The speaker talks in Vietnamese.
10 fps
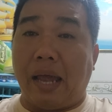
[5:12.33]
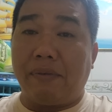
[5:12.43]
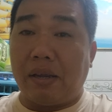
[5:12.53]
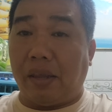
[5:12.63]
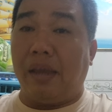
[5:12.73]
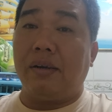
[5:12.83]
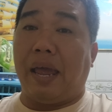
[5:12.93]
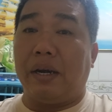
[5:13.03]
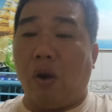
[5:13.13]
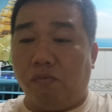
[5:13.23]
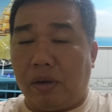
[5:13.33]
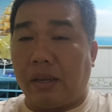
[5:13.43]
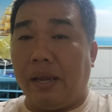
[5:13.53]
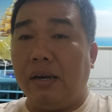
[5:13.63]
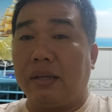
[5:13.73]
đang phát triển đang đùng phát
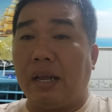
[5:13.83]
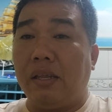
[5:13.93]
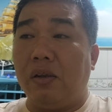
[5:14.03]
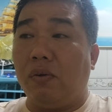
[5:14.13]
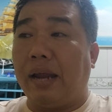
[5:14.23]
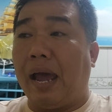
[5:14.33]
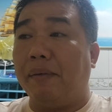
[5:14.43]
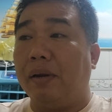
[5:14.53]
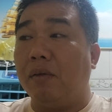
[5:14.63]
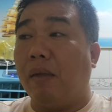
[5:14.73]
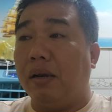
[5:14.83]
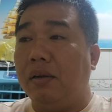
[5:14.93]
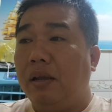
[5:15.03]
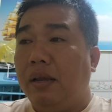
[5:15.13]
triển lên cái nhiên con gà mình nó bệnh